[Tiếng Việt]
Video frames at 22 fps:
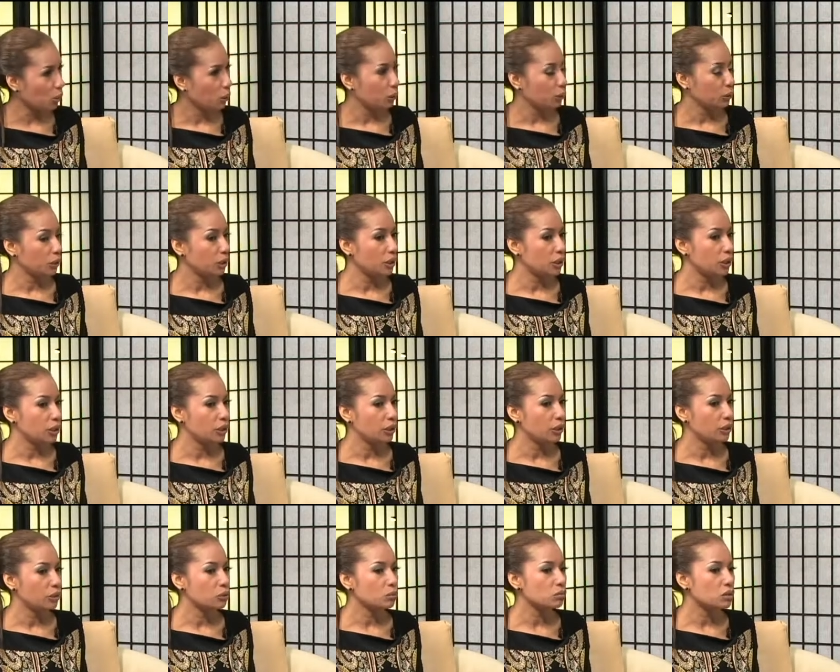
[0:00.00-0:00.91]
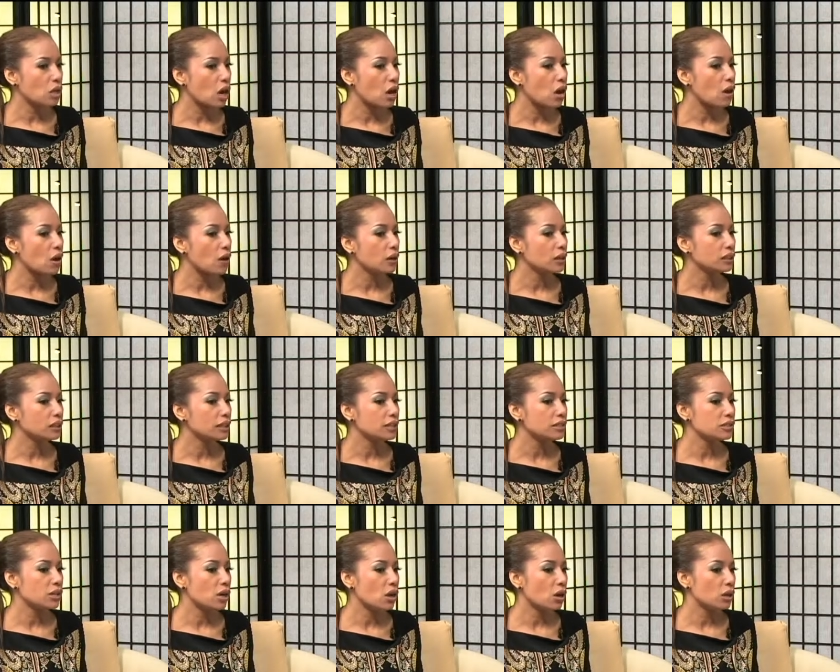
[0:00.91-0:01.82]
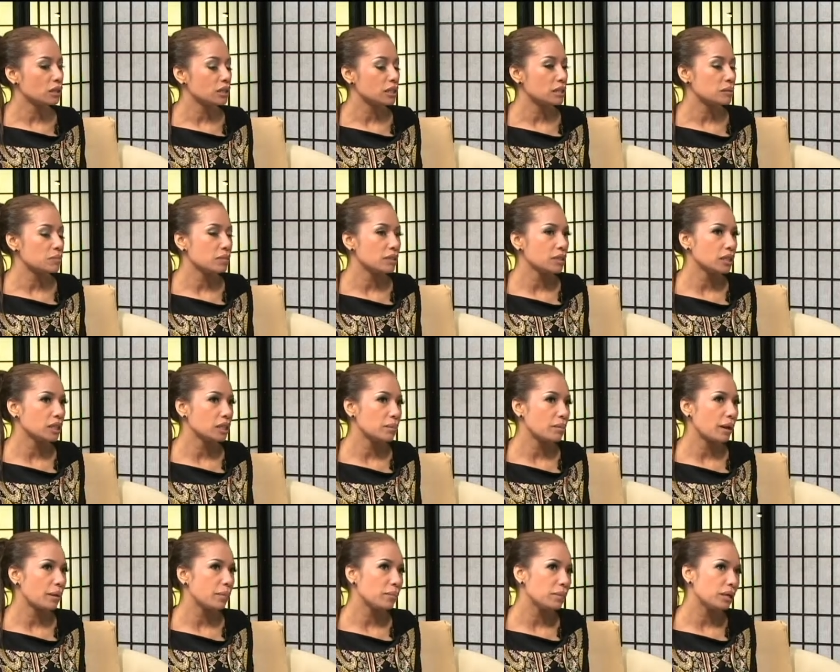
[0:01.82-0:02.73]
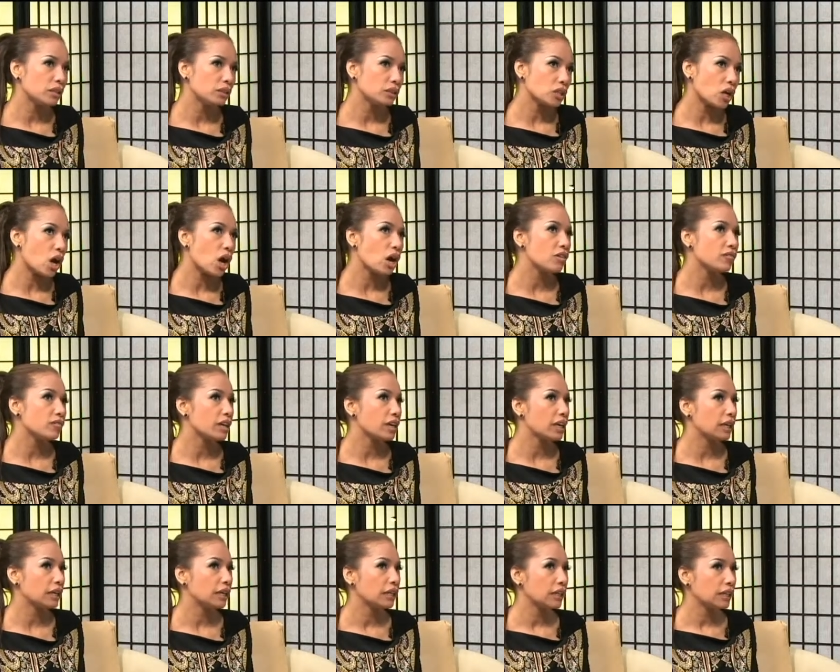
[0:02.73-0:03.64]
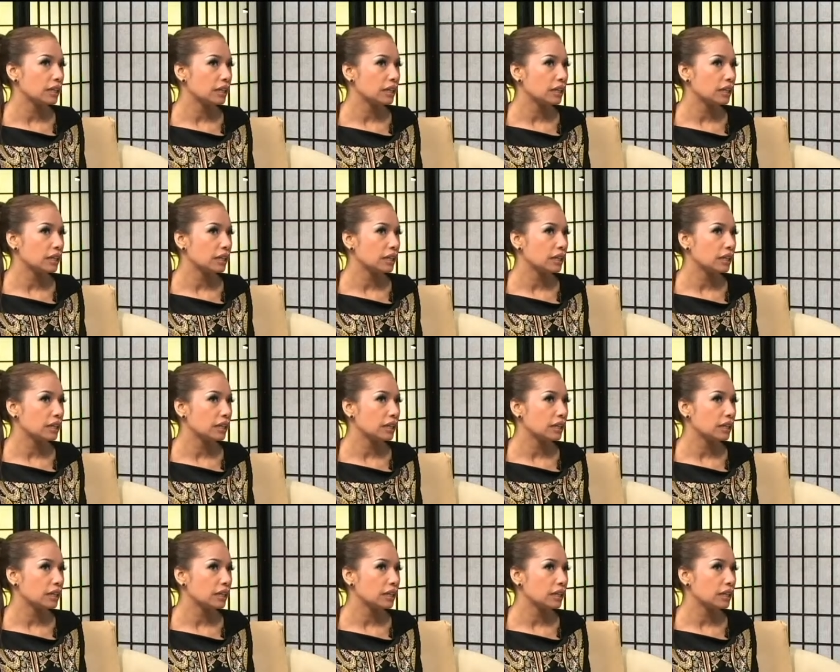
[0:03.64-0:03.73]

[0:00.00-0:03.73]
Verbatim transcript: thì lúc đó đã cho đến khi mà em biết rõ về